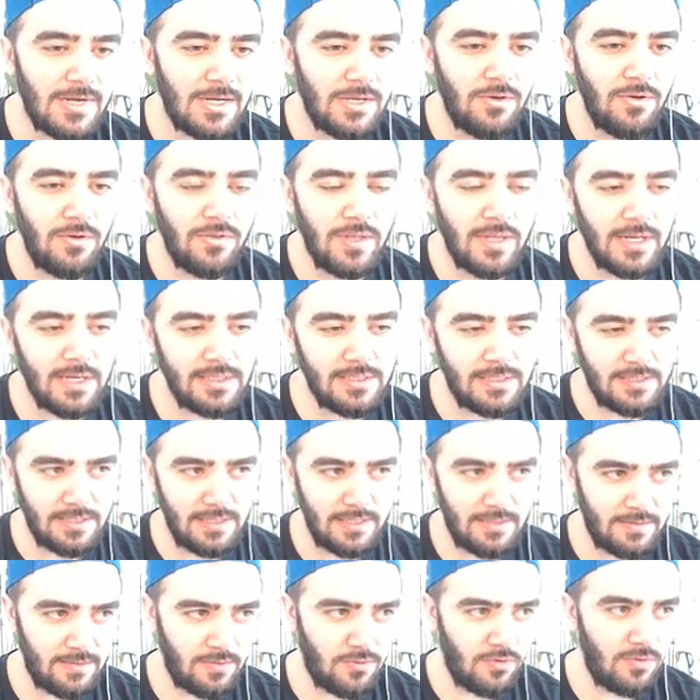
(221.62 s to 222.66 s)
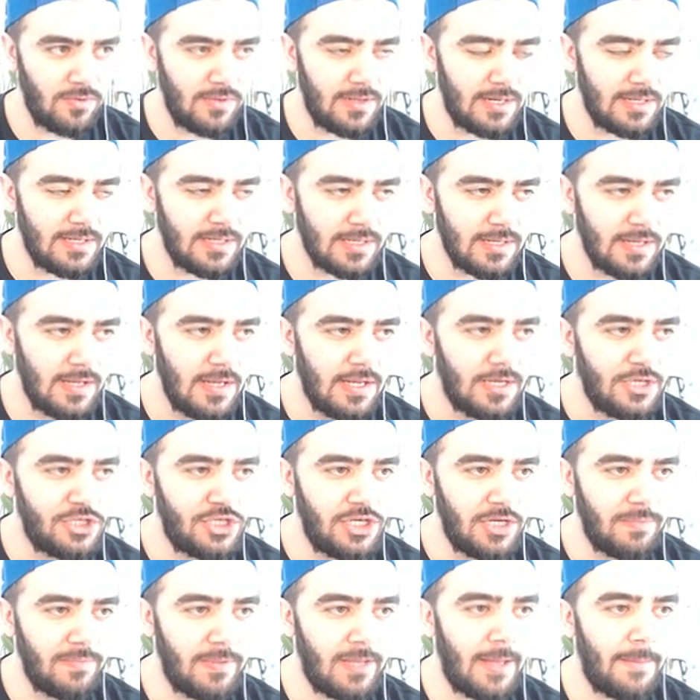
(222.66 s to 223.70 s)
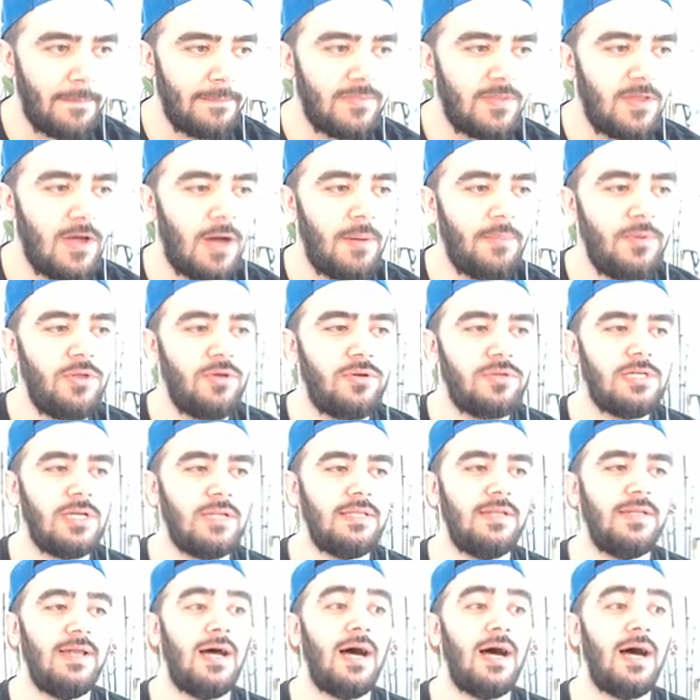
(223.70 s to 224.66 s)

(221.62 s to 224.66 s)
Gönder gitsin. Gönderdik. Şimdi devam ediyoruz. Hadi